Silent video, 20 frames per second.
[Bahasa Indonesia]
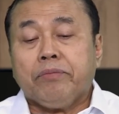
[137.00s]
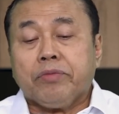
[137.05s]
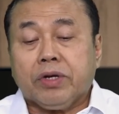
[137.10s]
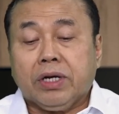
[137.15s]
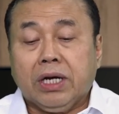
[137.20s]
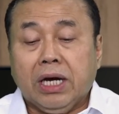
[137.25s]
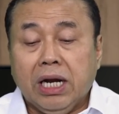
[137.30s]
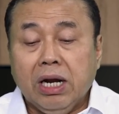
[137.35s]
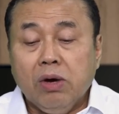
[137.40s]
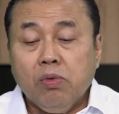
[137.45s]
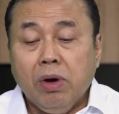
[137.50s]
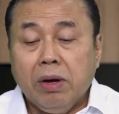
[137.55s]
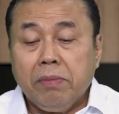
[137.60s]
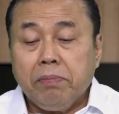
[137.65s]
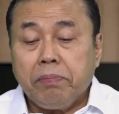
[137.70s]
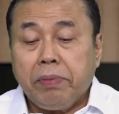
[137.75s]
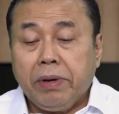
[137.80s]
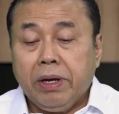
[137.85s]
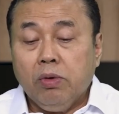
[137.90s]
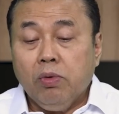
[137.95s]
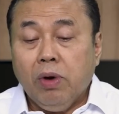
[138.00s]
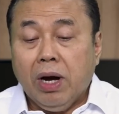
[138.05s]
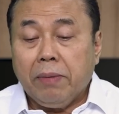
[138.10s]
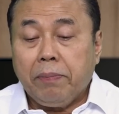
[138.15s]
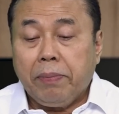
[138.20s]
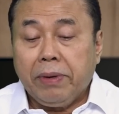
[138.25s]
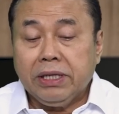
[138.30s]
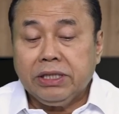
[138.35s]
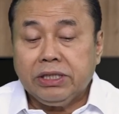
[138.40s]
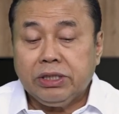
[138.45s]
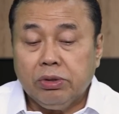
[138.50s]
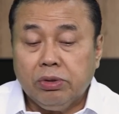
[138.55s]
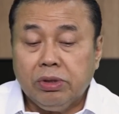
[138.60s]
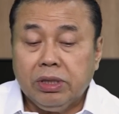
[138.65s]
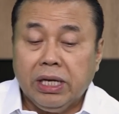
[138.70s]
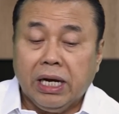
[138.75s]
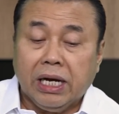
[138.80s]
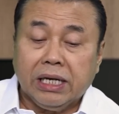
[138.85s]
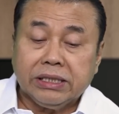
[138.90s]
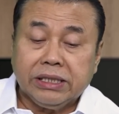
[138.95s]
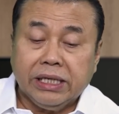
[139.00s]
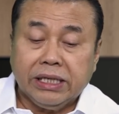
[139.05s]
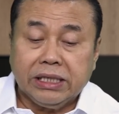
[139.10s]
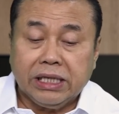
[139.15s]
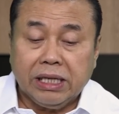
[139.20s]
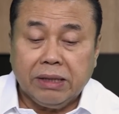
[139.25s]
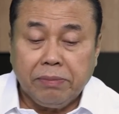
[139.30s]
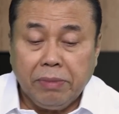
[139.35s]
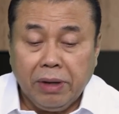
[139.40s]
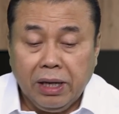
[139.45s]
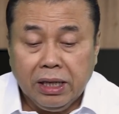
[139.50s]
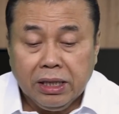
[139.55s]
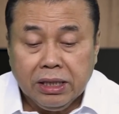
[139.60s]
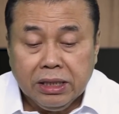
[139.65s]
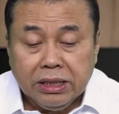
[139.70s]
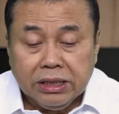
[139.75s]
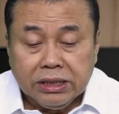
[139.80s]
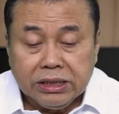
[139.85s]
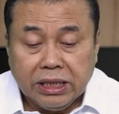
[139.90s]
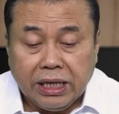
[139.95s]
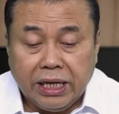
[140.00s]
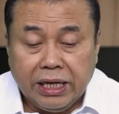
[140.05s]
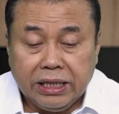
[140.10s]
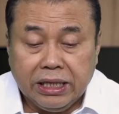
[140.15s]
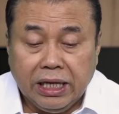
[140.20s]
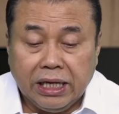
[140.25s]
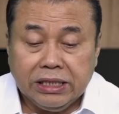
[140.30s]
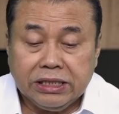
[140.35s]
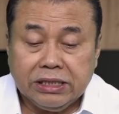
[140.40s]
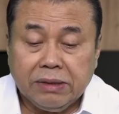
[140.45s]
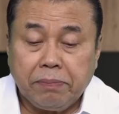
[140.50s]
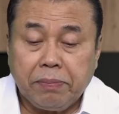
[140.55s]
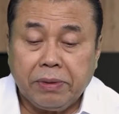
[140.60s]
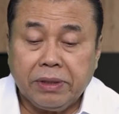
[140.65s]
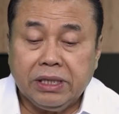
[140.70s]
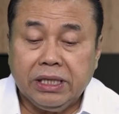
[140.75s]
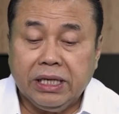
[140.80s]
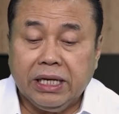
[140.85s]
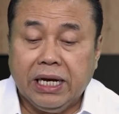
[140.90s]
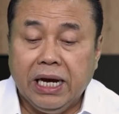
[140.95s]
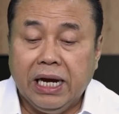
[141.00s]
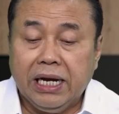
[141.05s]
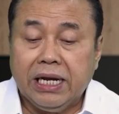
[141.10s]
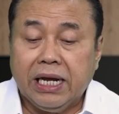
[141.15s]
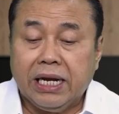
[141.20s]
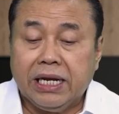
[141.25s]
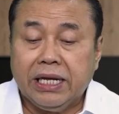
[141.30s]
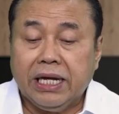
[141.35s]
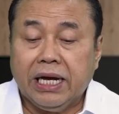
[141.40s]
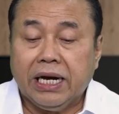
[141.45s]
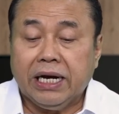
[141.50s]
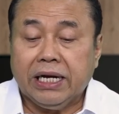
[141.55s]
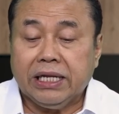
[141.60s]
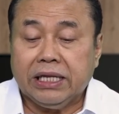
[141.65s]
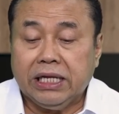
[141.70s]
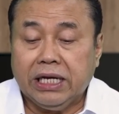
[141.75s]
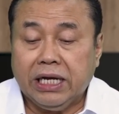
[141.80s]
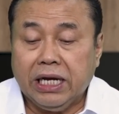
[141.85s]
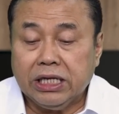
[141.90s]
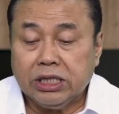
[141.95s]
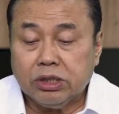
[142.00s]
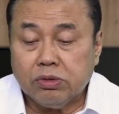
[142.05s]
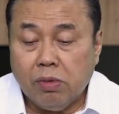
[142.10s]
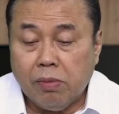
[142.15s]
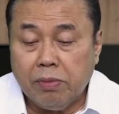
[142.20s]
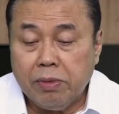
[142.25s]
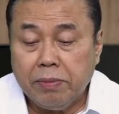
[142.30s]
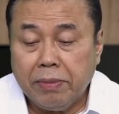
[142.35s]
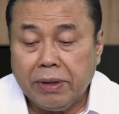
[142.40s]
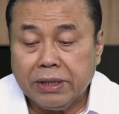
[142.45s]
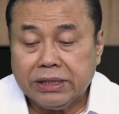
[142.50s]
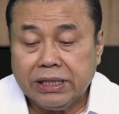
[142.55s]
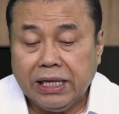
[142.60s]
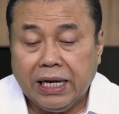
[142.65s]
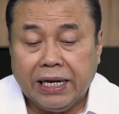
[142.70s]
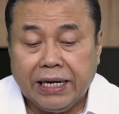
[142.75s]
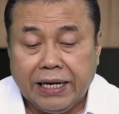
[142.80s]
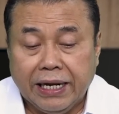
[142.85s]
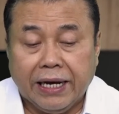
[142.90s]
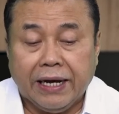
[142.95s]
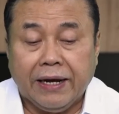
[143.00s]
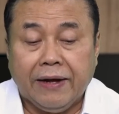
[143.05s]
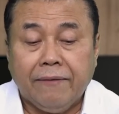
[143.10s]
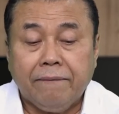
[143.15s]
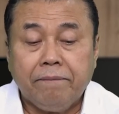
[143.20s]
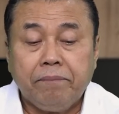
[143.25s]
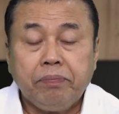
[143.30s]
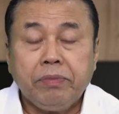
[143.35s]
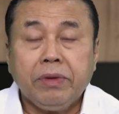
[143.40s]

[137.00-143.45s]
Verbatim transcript: Sekarang uang pensiun yang saya terima sekitar sepertiga dari yang ketika suami masih ada.